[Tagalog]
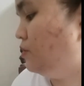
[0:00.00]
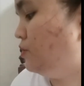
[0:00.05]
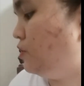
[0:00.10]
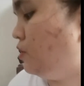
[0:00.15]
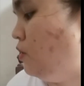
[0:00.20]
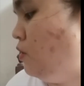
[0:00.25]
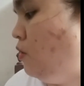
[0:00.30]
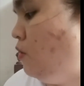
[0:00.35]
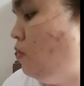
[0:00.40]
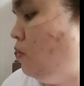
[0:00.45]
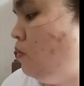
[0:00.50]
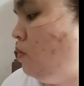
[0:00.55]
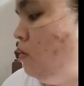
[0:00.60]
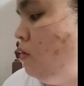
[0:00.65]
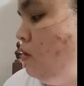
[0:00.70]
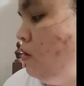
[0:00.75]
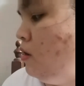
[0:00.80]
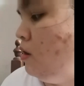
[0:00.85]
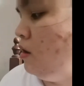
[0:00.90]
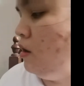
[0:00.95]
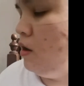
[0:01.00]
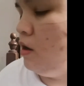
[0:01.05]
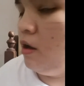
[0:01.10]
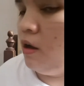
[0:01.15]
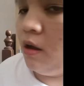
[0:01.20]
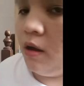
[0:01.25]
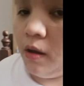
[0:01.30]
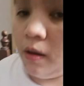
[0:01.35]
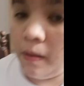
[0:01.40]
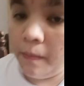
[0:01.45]
So,
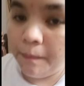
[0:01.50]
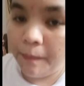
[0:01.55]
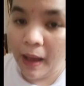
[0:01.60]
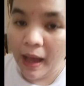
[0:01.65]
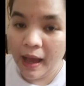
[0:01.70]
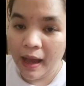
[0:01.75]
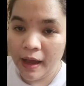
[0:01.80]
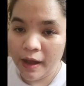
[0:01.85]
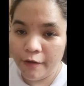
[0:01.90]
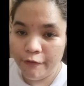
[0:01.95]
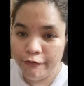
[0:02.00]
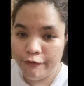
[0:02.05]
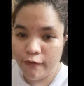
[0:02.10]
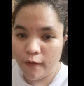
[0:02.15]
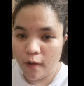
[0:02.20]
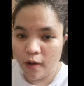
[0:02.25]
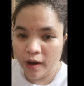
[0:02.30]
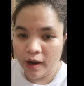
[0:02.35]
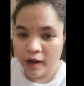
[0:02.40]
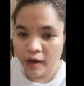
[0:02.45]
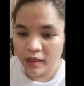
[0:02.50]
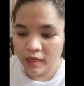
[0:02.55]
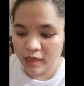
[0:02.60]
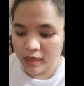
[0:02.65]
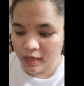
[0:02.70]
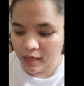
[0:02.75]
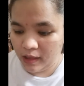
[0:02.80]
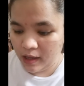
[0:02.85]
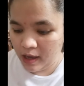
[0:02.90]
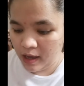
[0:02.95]
pang fourth
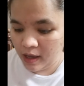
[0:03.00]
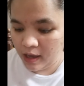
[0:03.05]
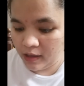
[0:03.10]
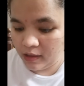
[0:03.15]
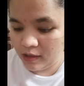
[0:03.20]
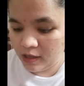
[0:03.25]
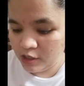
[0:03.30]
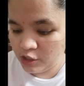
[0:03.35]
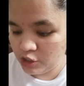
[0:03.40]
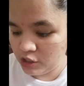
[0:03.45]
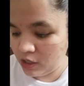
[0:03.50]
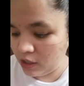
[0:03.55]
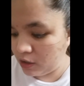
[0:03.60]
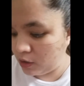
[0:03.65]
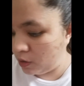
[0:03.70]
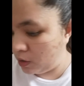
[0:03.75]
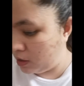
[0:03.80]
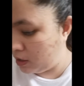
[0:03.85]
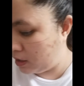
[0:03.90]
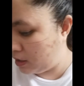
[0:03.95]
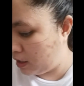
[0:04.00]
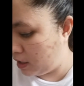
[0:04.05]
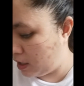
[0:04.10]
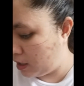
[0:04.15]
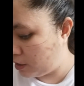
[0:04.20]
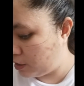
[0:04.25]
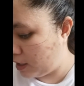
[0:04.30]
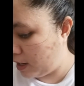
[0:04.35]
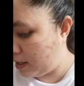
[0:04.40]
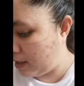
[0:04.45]
na dish na to na
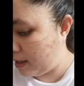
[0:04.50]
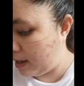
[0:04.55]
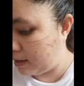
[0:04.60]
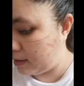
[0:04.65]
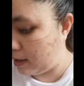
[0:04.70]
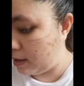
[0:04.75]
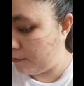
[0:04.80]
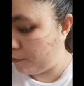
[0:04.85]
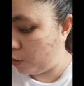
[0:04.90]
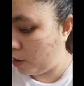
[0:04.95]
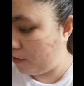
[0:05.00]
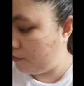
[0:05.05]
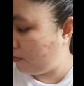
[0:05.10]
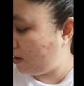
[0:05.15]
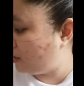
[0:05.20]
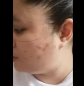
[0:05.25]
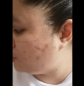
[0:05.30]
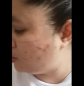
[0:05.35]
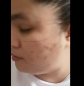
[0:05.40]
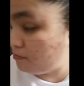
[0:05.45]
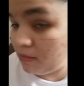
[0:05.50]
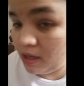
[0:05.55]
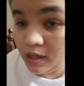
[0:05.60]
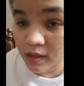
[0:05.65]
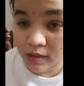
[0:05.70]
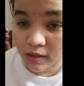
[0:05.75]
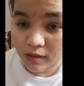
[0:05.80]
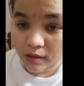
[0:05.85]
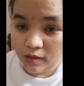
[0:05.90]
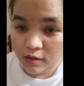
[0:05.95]
tinatry natin for veggie meat.